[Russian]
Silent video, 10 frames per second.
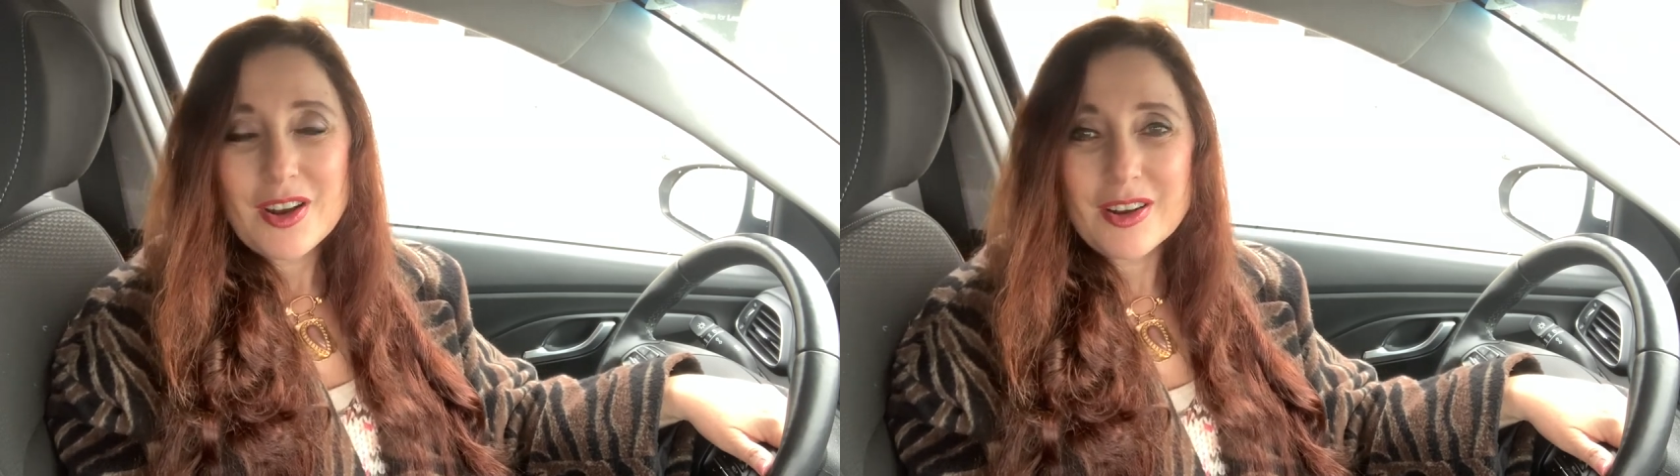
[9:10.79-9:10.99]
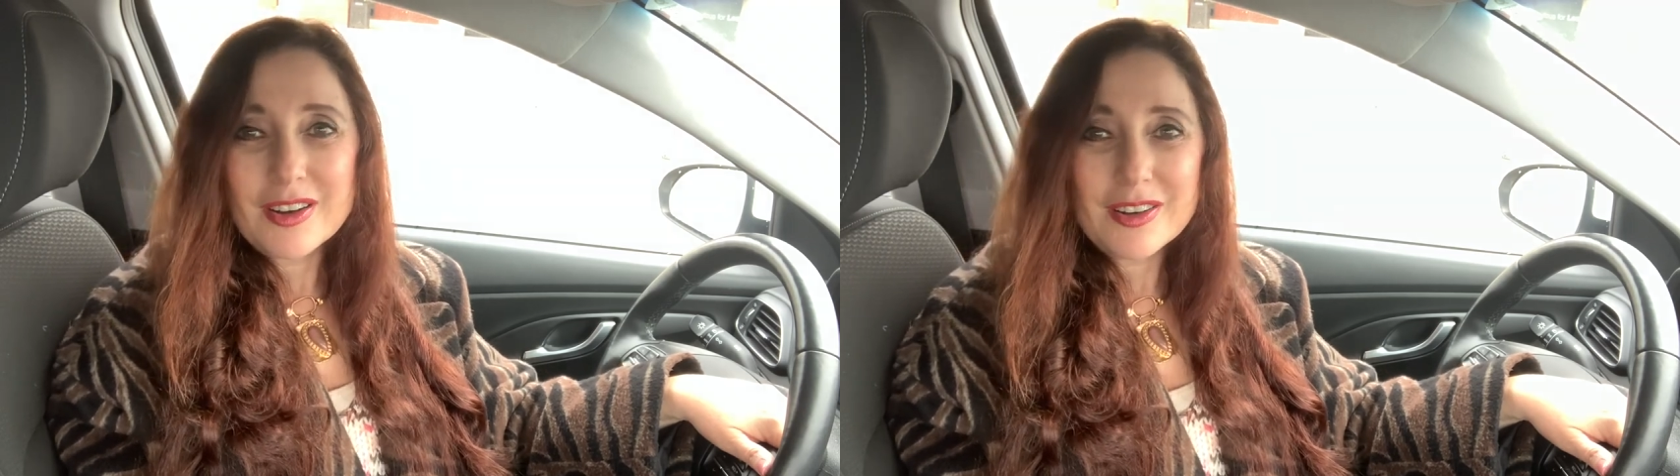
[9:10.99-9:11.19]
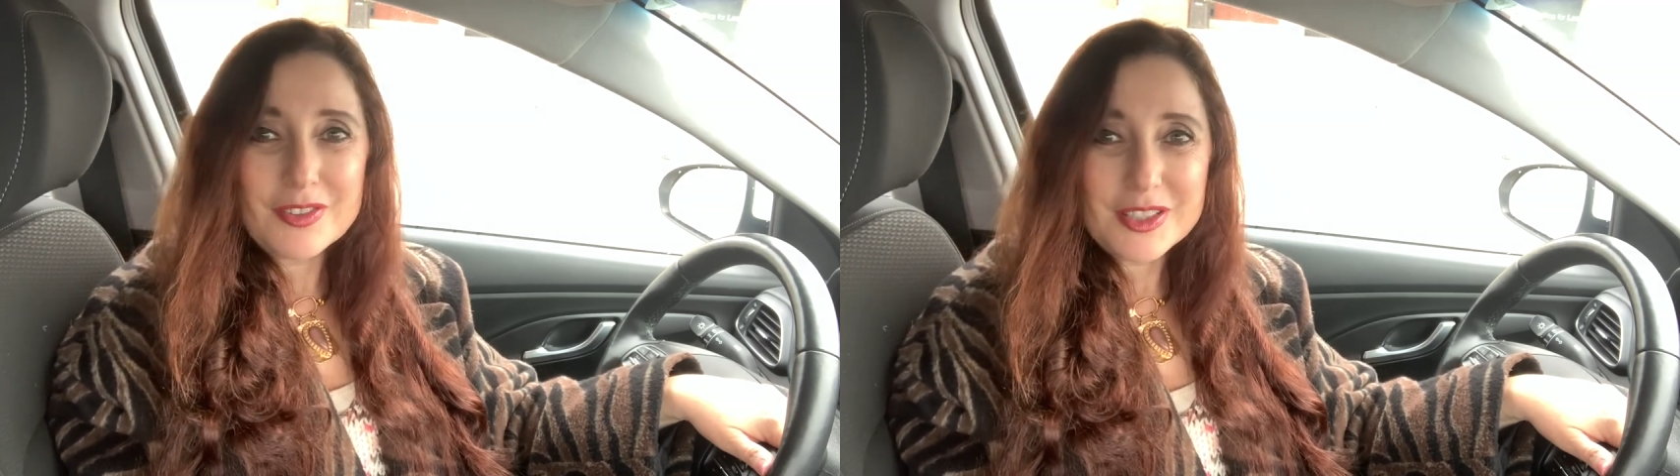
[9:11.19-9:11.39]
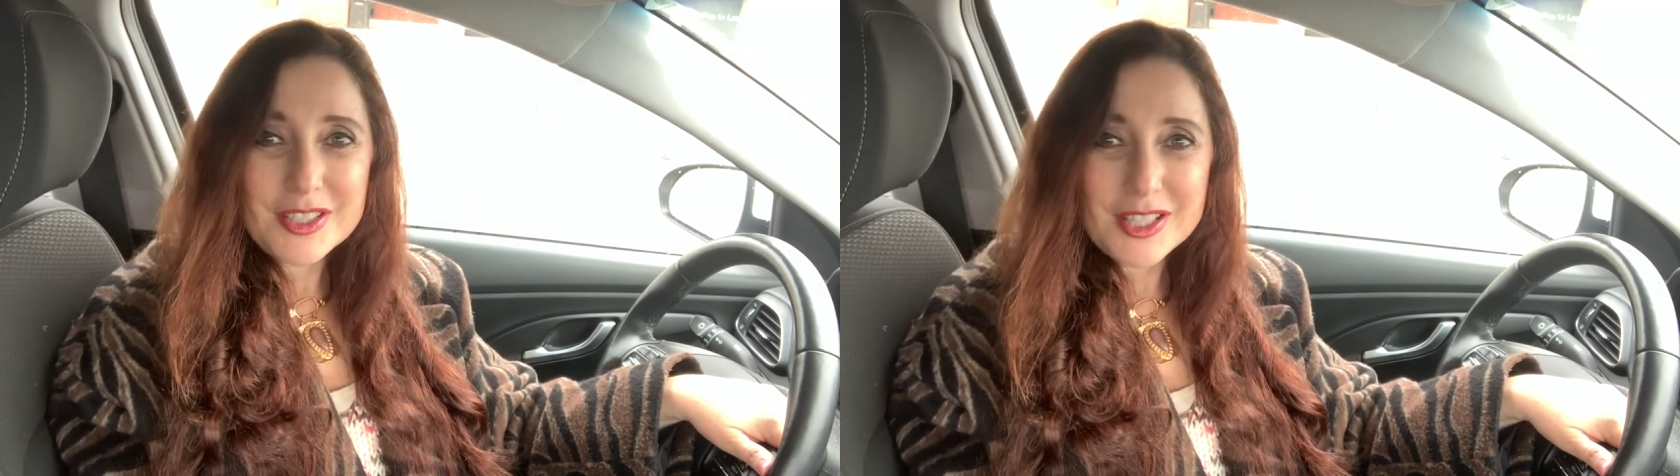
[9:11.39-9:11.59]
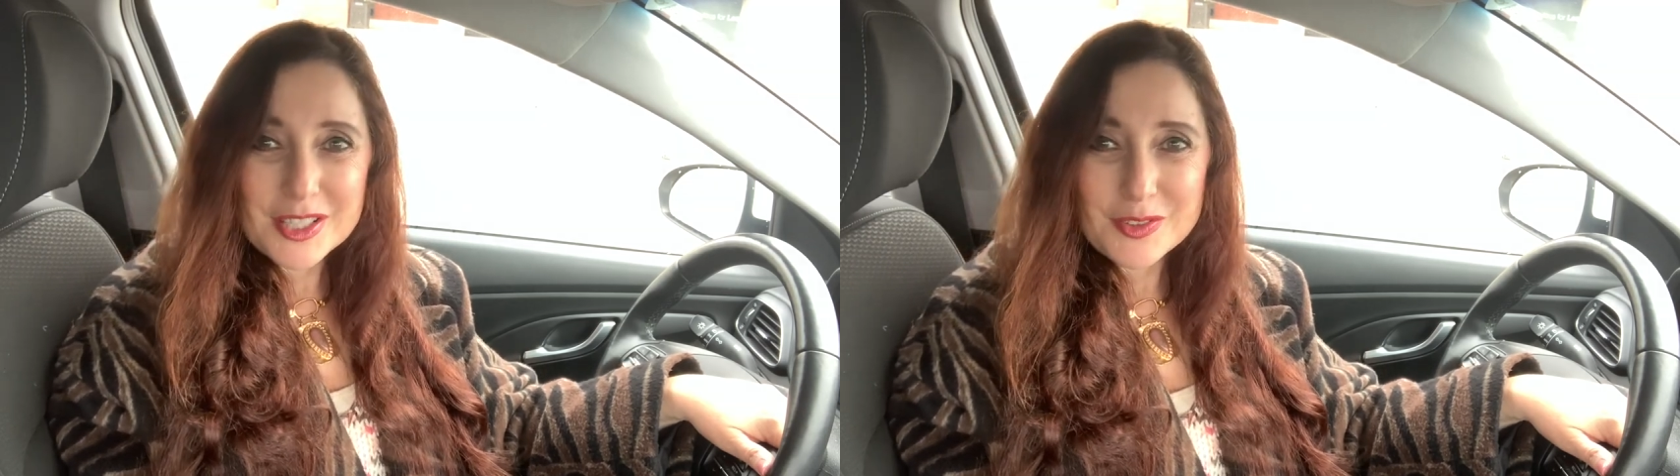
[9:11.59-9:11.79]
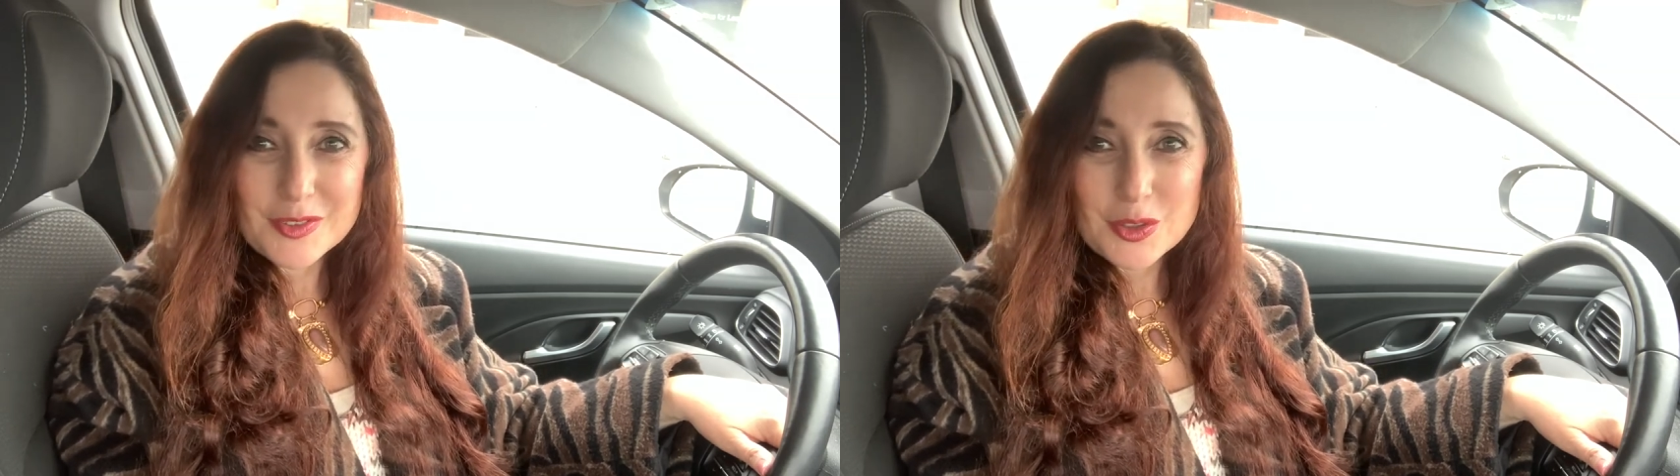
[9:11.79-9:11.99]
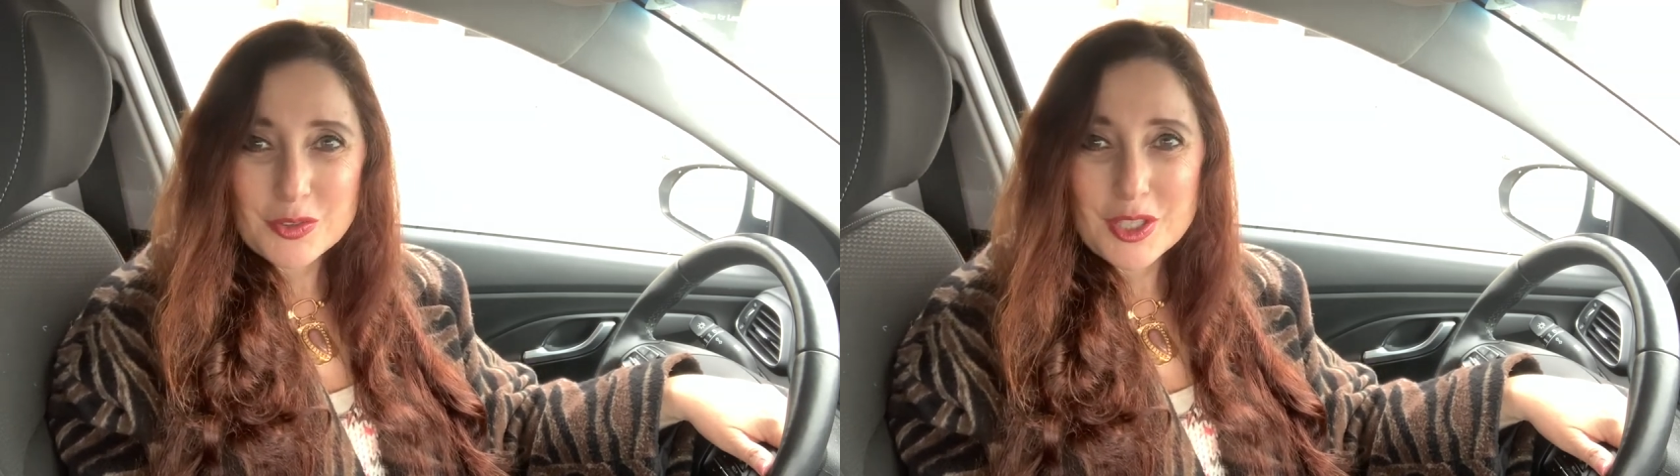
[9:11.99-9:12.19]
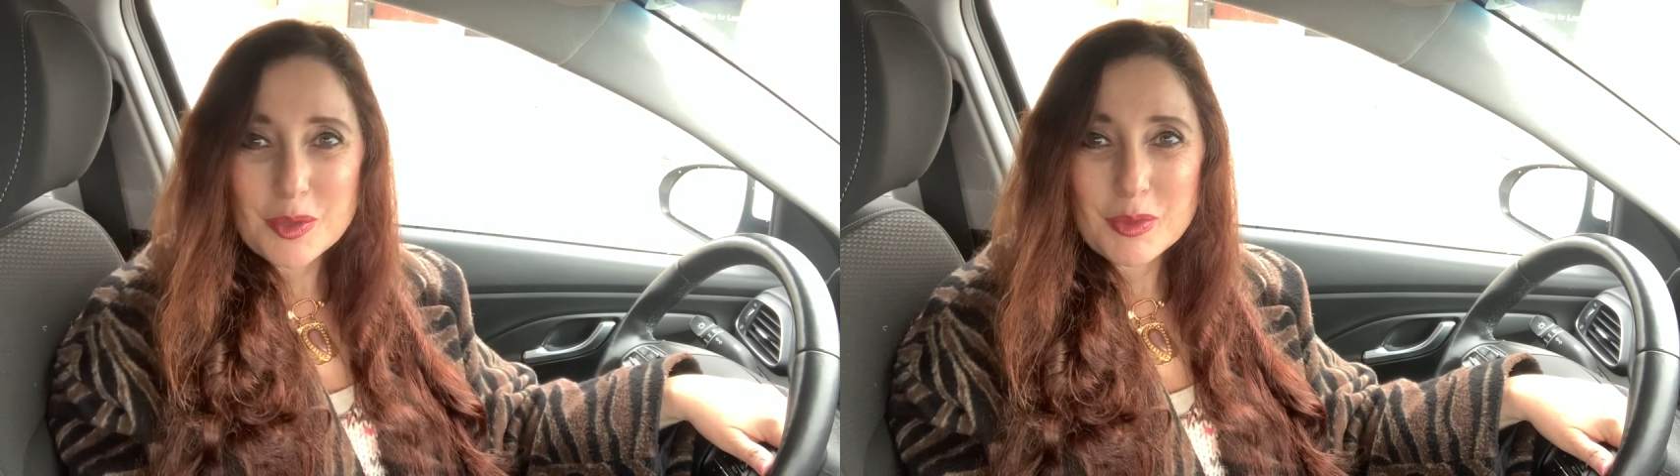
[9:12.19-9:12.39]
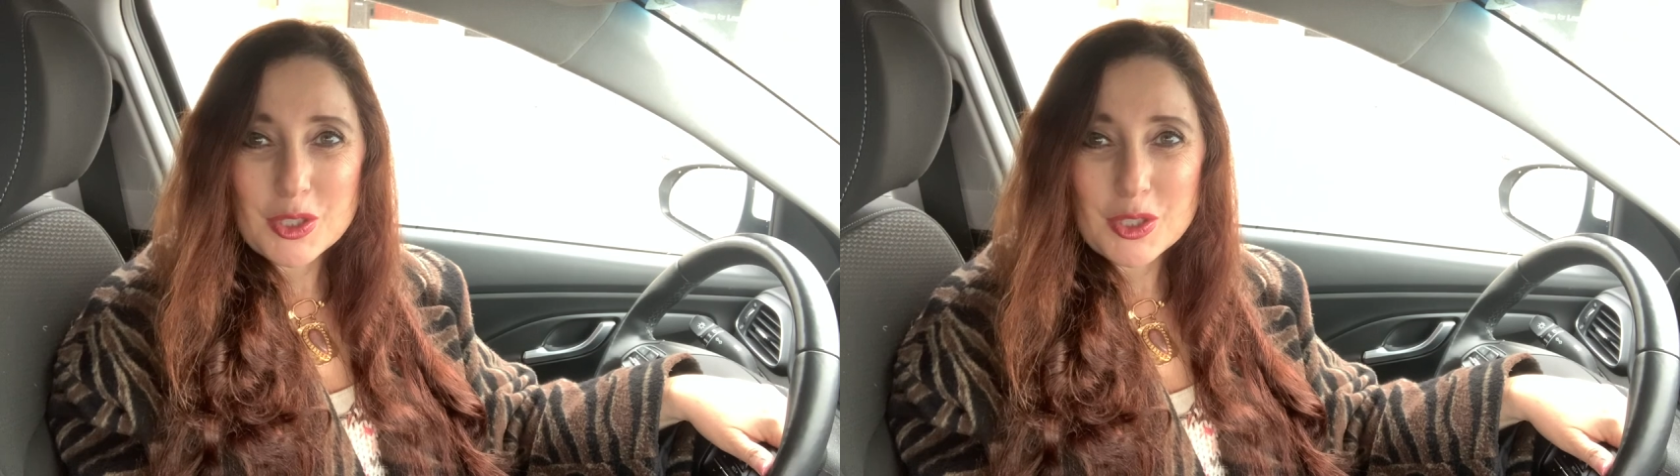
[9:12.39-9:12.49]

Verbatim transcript: а, в их детстве в то время.